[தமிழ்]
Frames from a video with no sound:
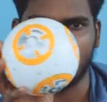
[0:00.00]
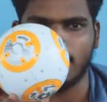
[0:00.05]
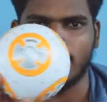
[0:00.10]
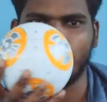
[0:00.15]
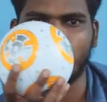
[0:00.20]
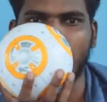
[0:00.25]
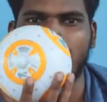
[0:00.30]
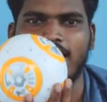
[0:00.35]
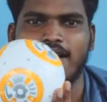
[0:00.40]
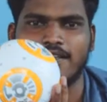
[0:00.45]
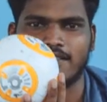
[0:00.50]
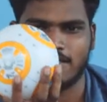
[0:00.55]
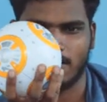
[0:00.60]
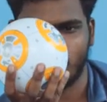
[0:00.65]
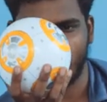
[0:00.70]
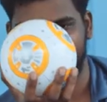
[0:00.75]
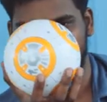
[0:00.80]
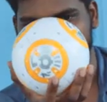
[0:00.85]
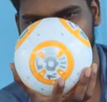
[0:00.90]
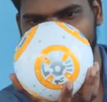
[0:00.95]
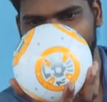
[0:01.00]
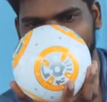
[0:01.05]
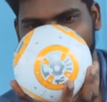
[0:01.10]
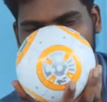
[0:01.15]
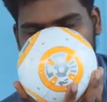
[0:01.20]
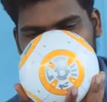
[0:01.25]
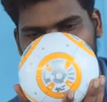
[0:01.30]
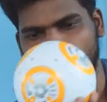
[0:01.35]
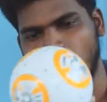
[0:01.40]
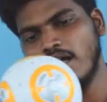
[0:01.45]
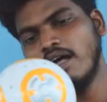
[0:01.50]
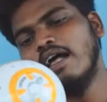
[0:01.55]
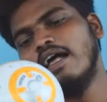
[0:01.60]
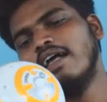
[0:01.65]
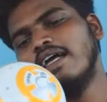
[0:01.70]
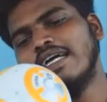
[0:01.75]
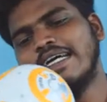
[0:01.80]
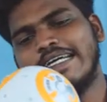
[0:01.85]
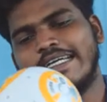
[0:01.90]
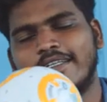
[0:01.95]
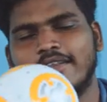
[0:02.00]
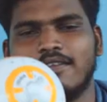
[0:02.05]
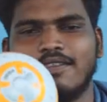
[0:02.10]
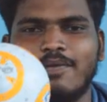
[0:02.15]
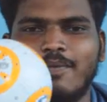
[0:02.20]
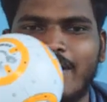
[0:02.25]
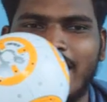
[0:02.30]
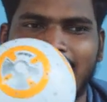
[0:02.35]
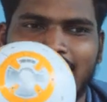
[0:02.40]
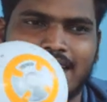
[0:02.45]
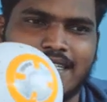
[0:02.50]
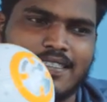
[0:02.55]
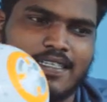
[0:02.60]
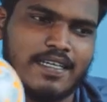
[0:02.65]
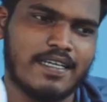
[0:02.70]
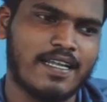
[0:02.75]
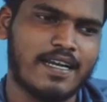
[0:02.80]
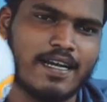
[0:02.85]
அந்த பேலன்சிங் மெஷின் மூலயமா இது வந்து பேலன்ஸ் ஆகி